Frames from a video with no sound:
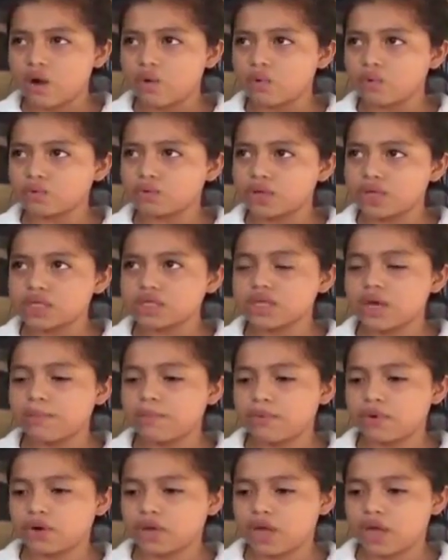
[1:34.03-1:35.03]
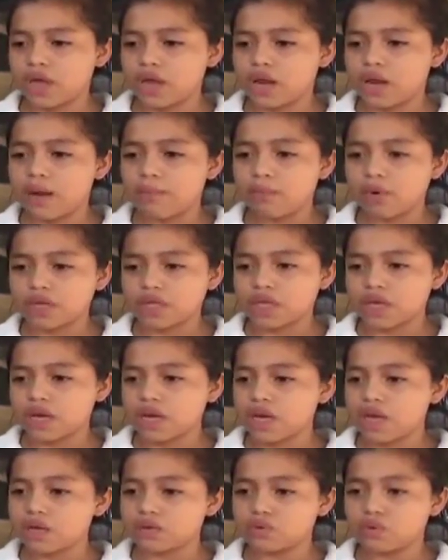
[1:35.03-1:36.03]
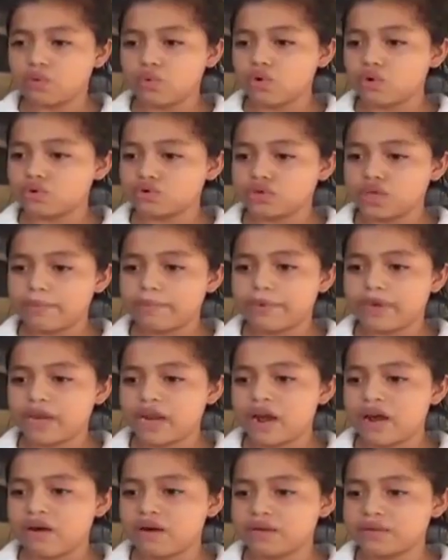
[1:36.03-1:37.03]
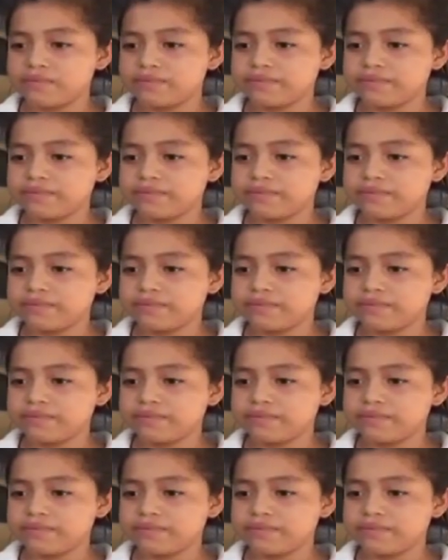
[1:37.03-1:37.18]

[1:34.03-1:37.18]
justicia porque la muerte que ella tuvo no se esperaba.